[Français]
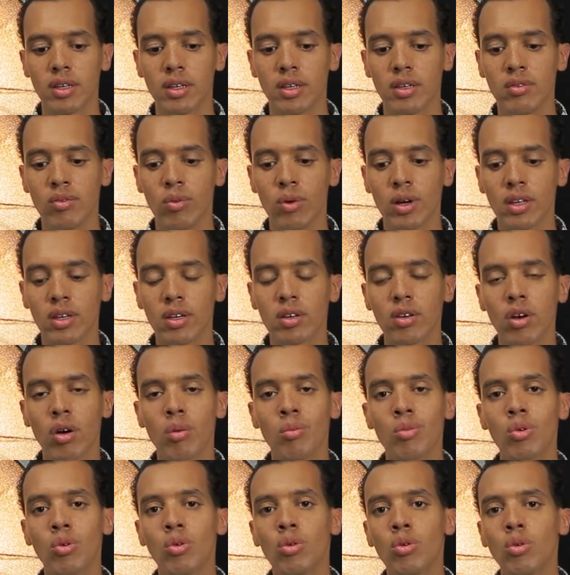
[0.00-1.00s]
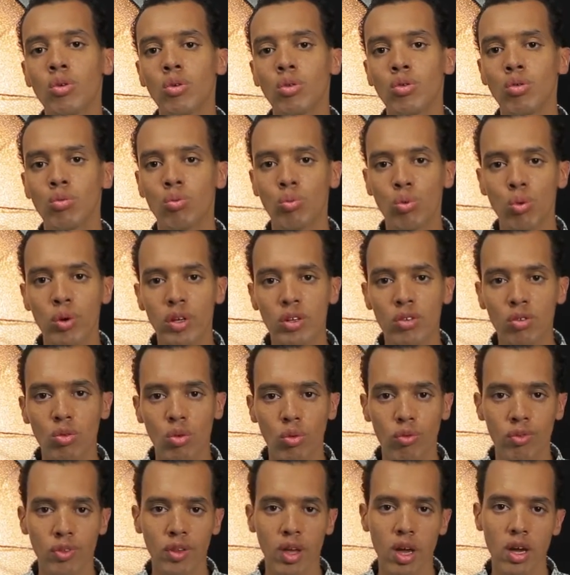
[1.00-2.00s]
qui vont être comme une bouée de
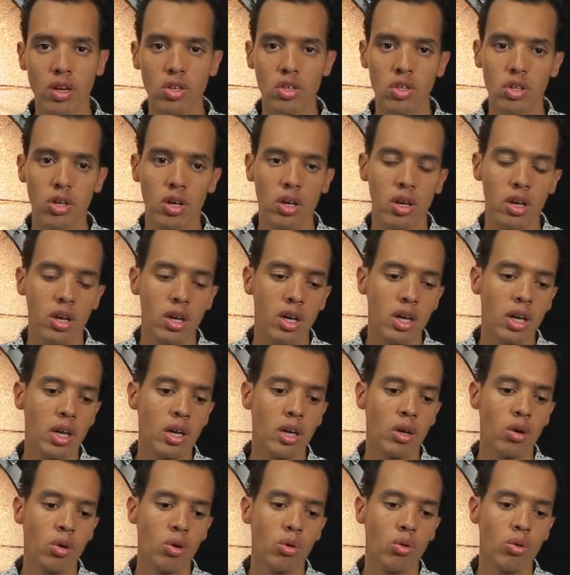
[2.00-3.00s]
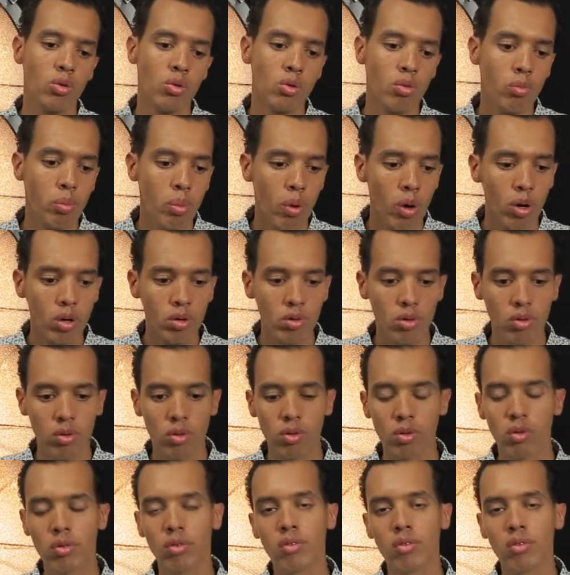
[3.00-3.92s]
sauvetage et une porte